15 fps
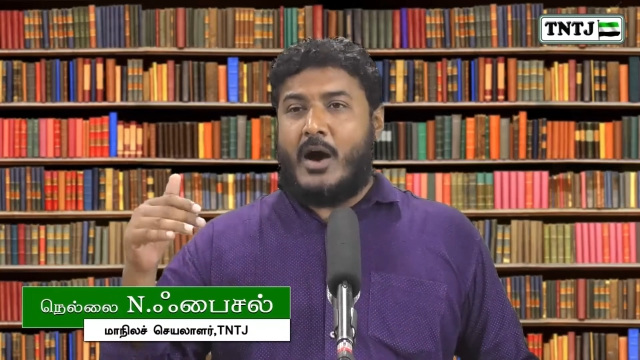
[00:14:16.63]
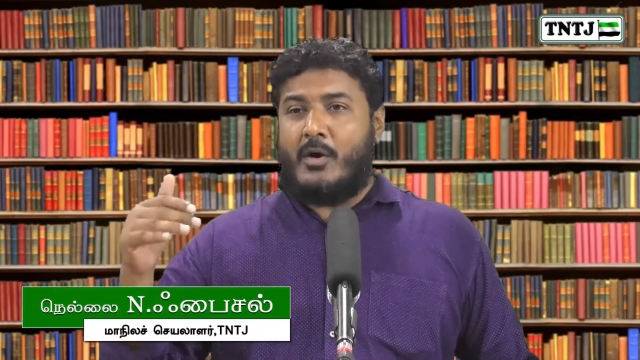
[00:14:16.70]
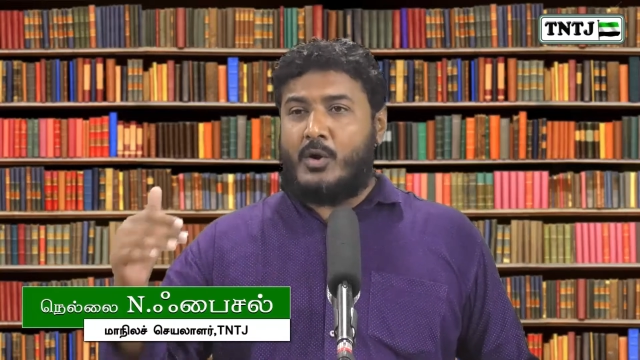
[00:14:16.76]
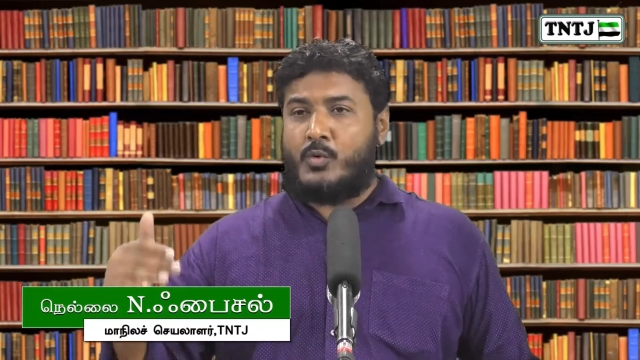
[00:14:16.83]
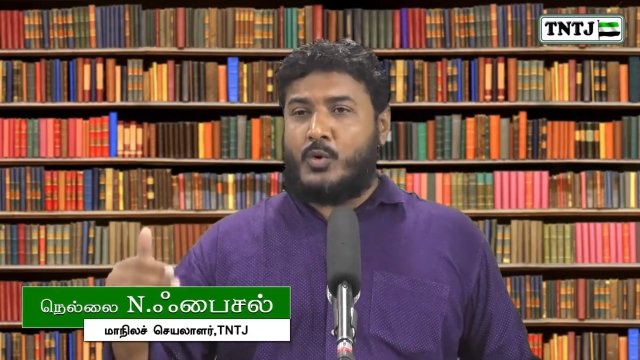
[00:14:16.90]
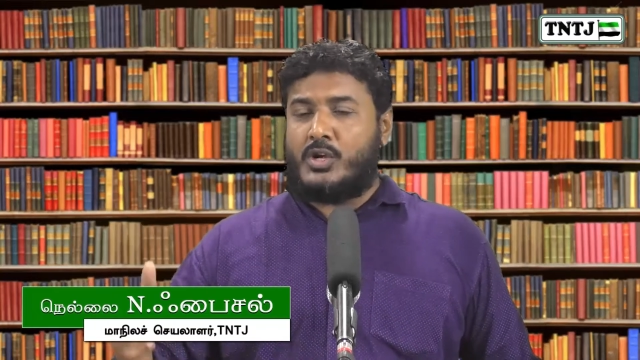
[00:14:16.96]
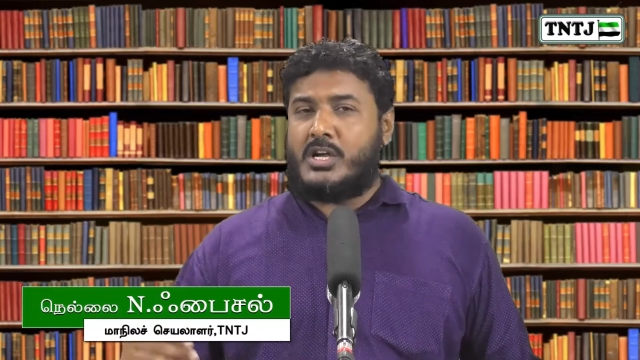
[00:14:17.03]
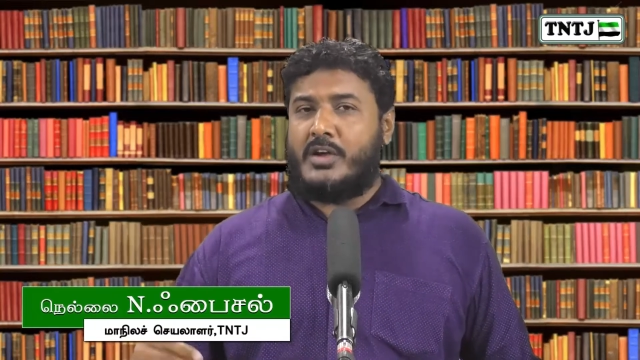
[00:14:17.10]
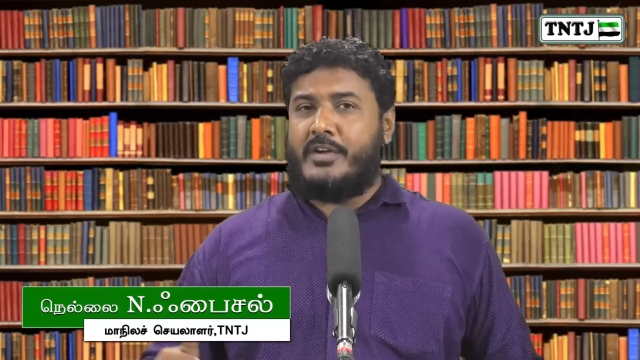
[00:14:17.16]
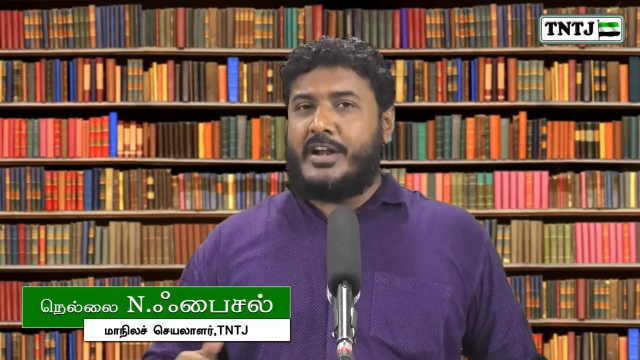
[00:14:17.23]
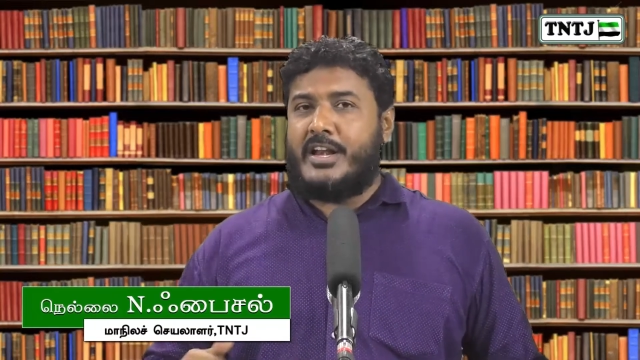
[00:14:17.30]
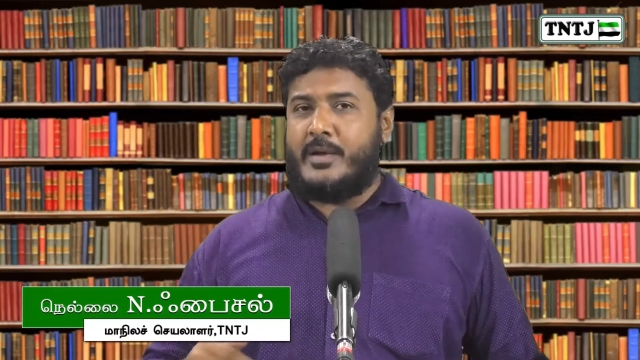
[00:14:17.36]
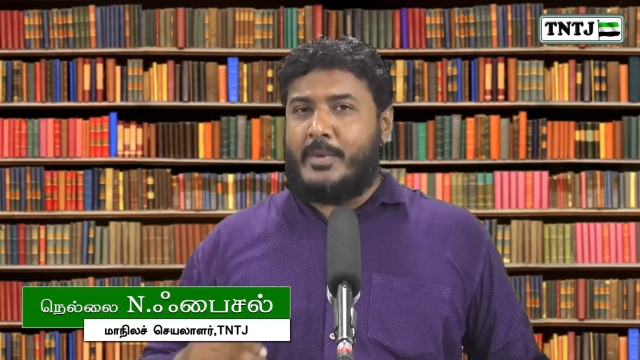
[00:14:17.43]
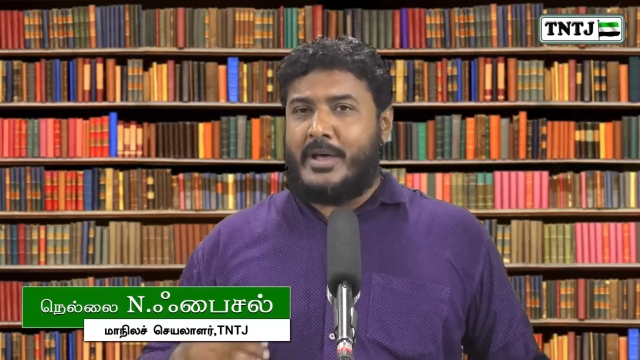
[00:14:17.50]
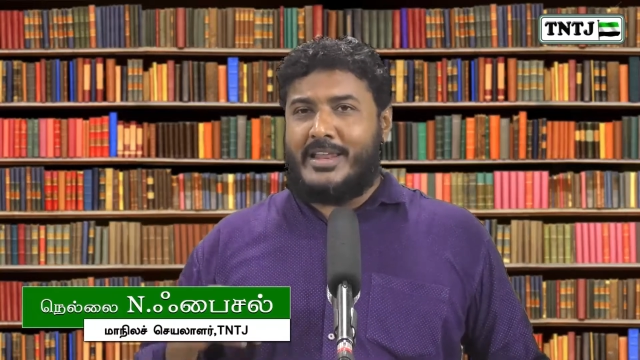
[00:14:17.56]
அவர் கொடுக்க
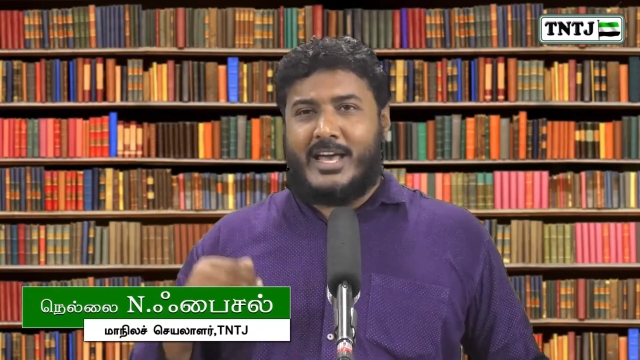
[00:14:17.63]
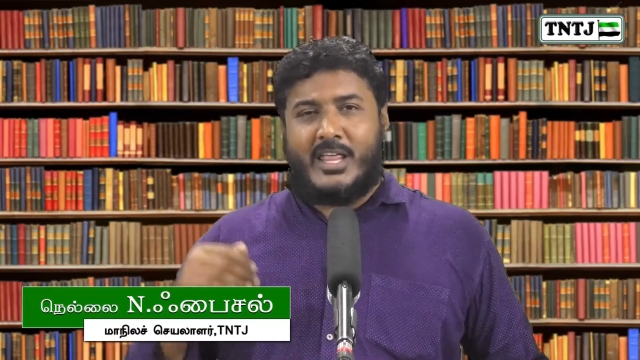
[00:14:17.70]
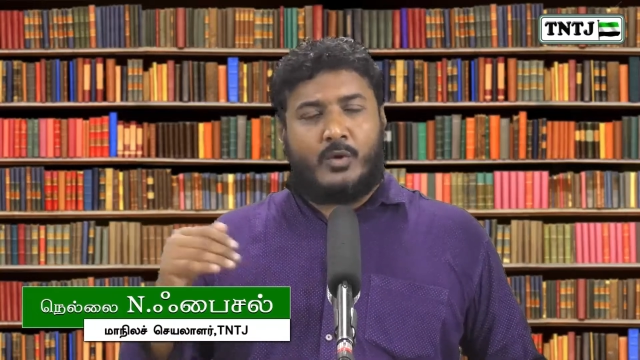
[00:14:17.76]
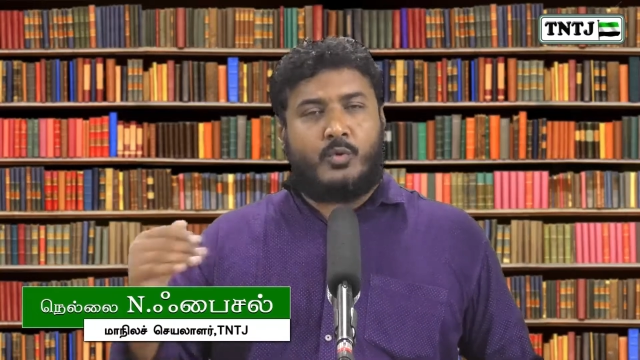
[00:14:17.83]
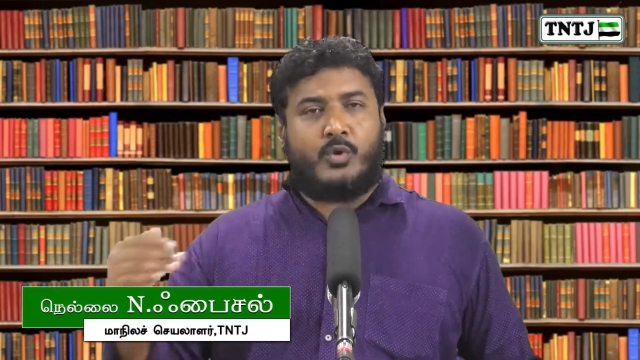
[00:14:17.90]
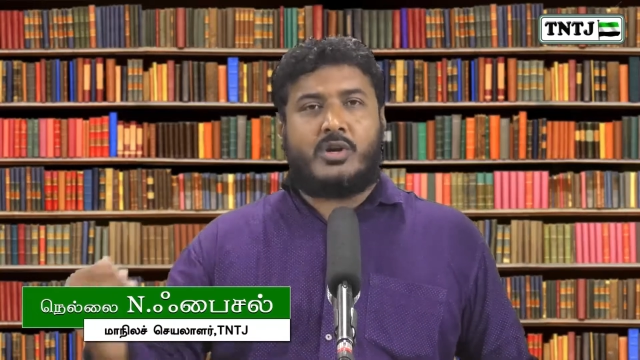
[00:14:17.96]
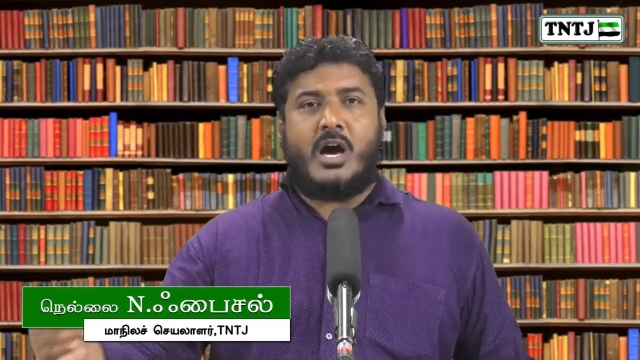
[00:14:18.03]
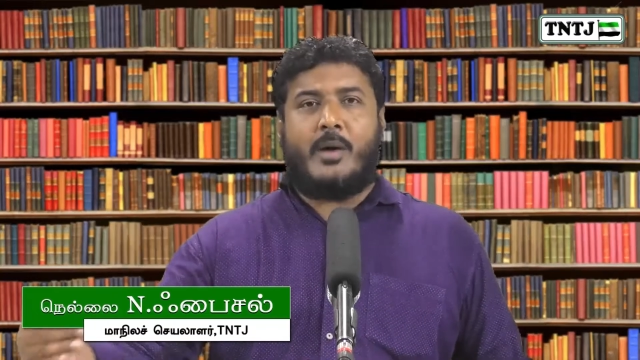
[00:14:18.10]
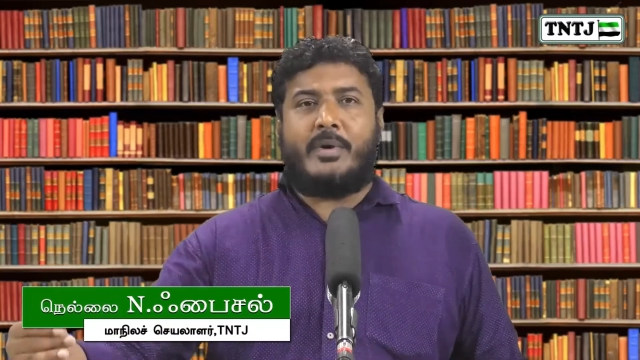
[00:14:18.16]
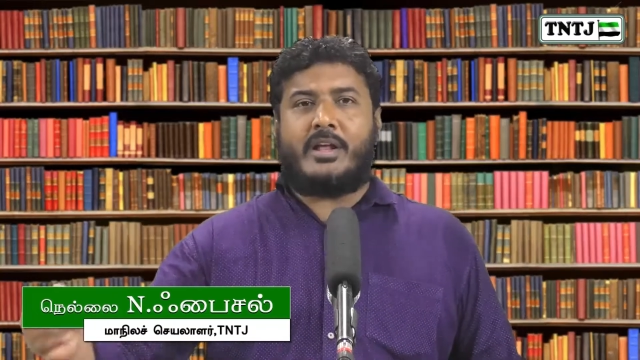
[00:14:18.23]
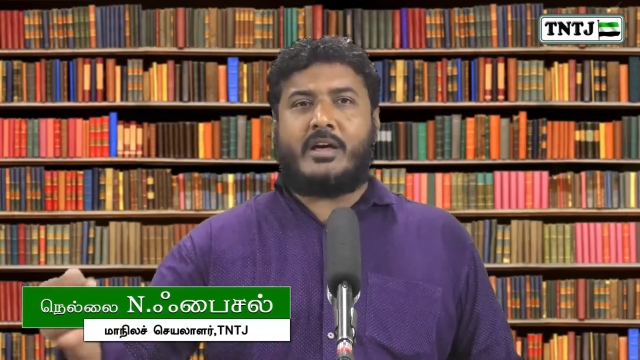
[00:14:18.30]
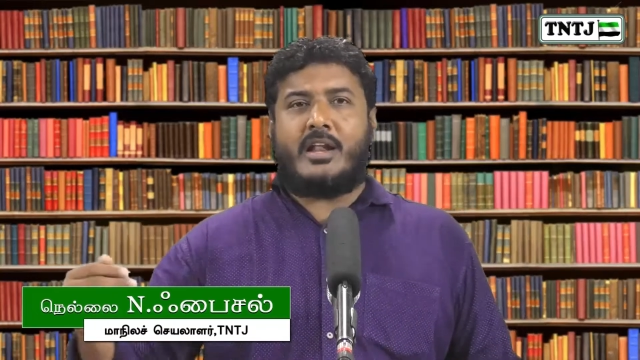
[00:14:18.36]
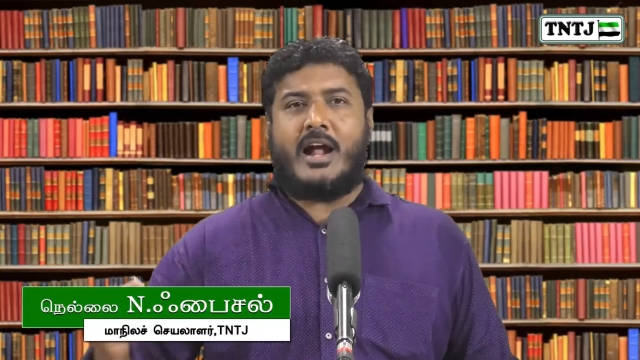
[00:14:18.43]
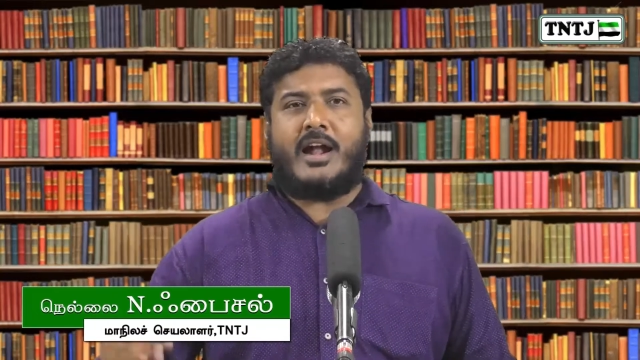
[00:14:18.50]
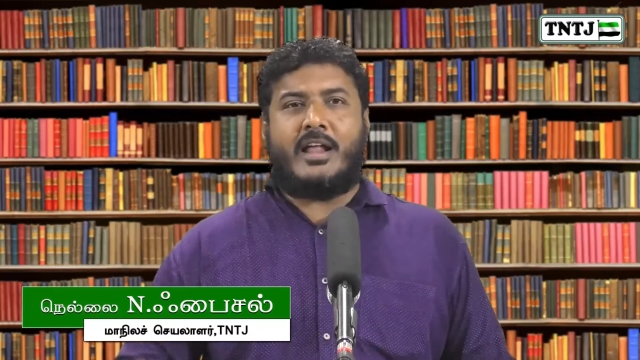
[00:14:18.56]
வேண்டிய மரியாதை கொடுக்காமல்
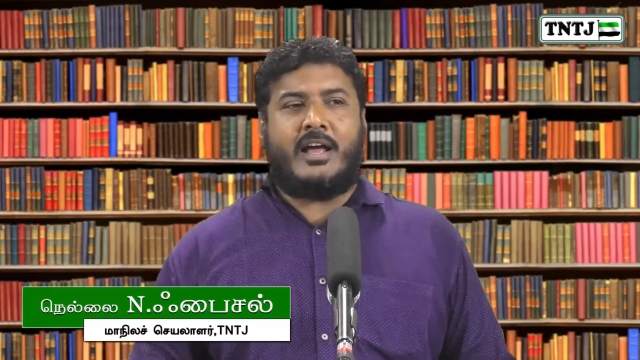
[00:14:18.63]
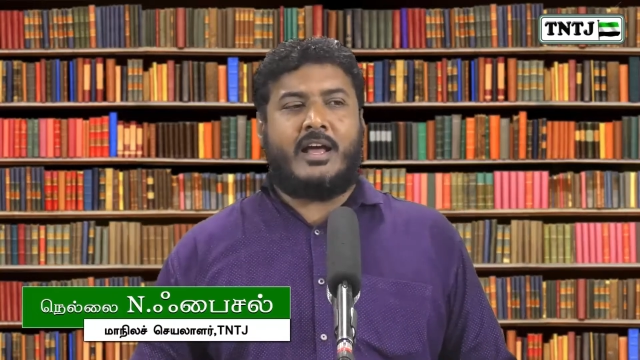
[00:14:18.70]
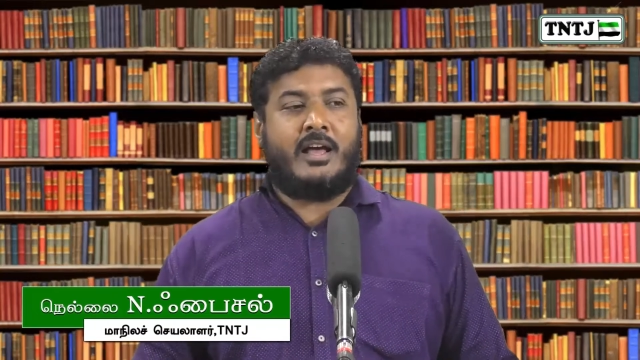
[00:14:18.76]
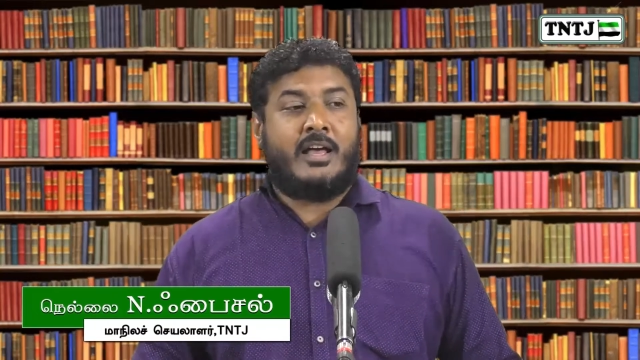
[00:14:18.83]
இருக்கிறான